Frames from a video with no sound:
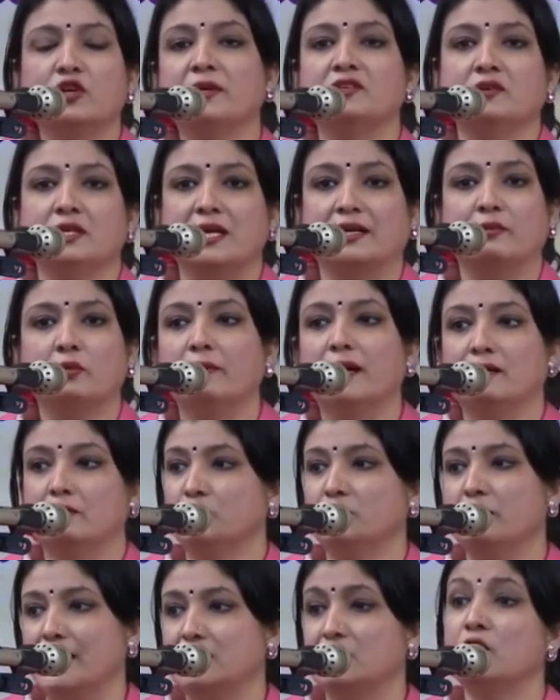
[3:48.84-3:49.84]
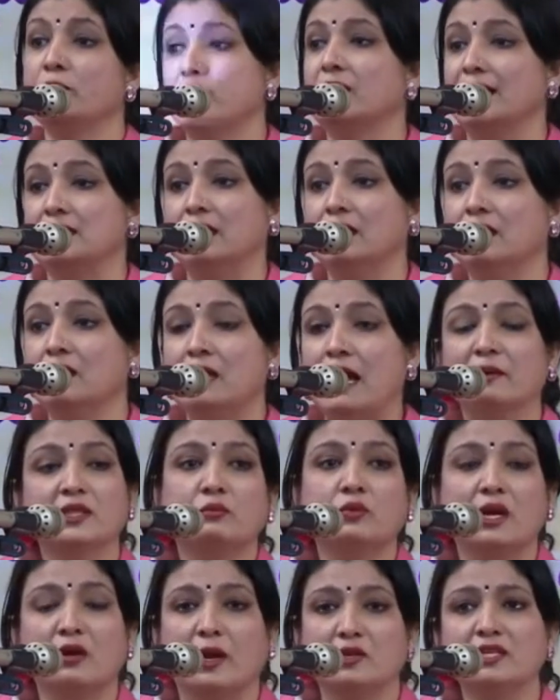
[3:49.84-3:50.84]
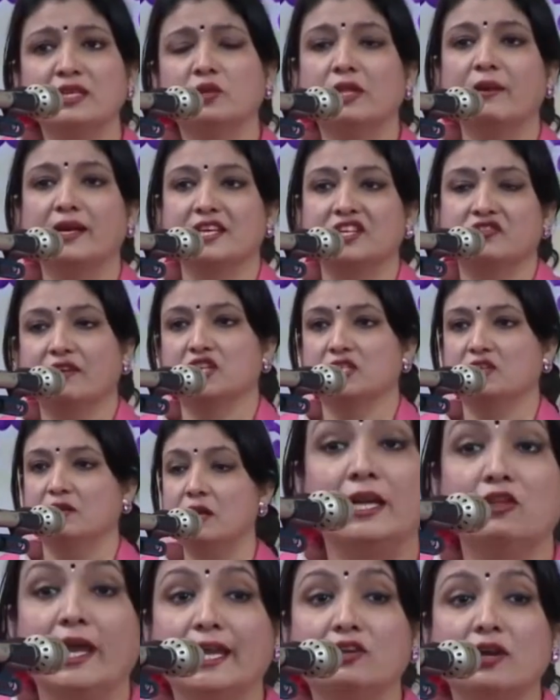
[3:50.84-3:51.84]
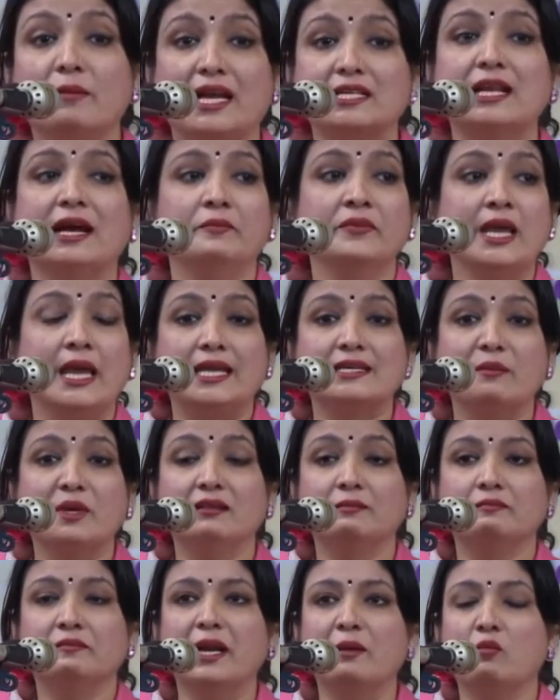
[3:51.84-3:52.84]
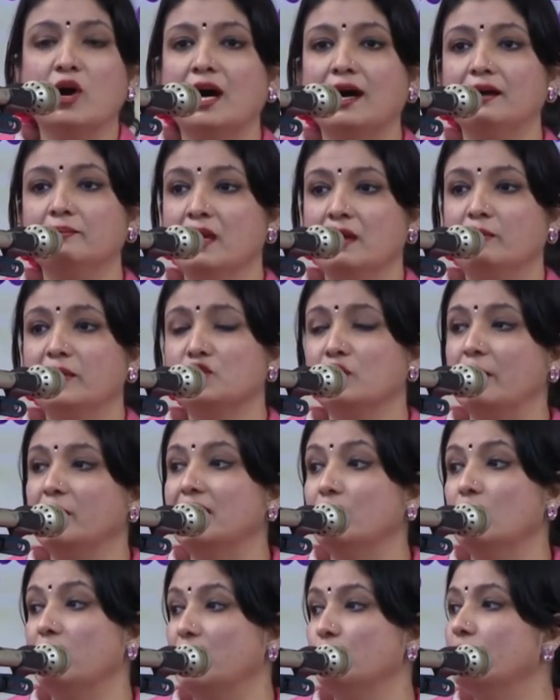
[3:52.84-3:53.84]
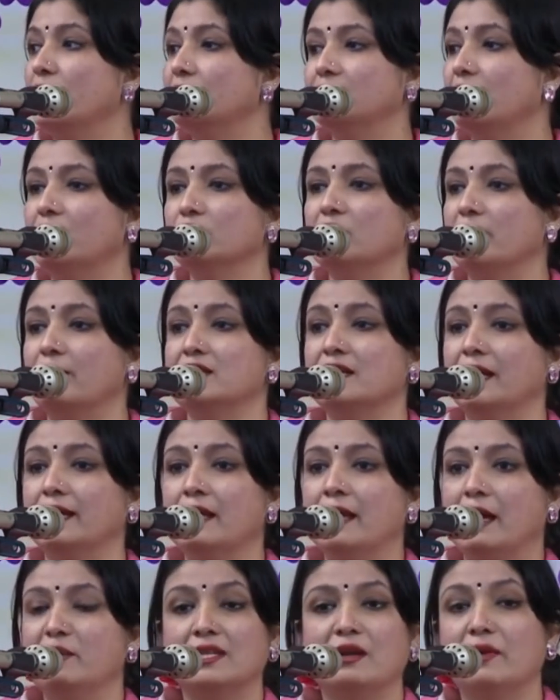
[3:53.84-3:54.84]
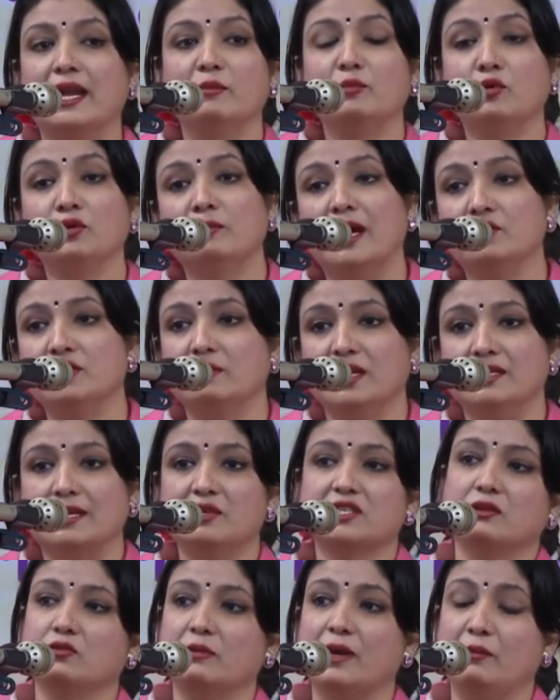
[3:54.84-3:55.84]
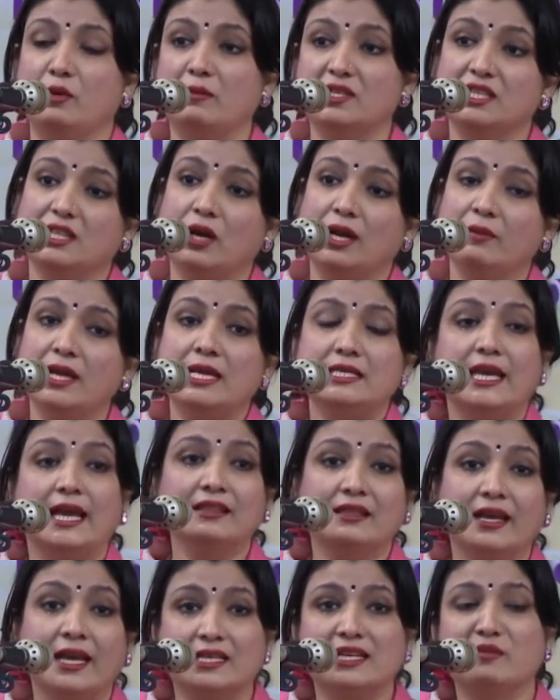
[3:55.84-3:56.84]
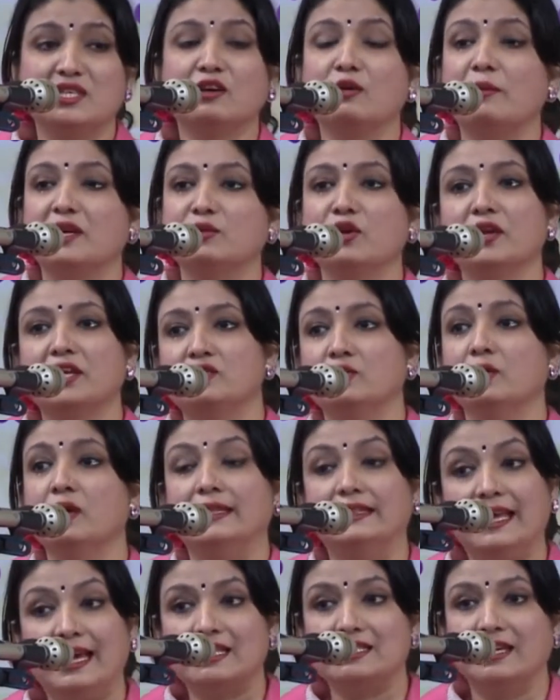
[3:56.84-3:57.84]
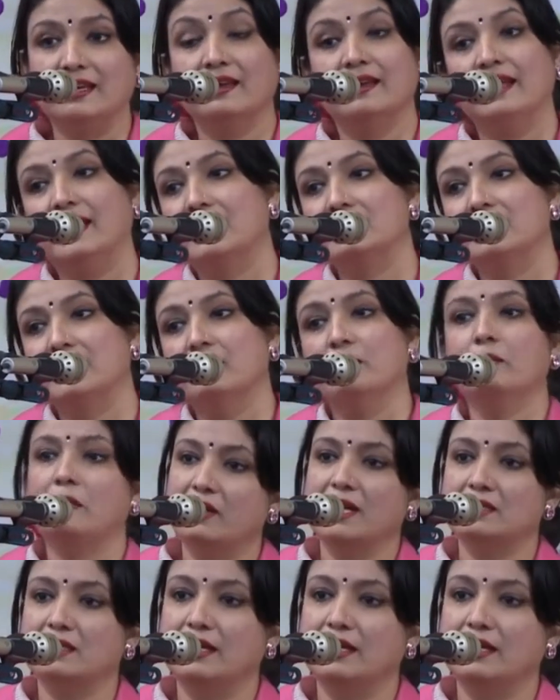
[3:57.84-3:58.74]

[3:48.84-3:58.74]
করলে সবকিছু একজন সৃষ্টিকর্তাকে স্মরণ করিয়ে যে কারণে বিজ্ঞানী আইনস্টাইন বলেছিলেন আমি নাস্তিক নই এবং আমি নিজেকে সর্বেশ্বরবাদে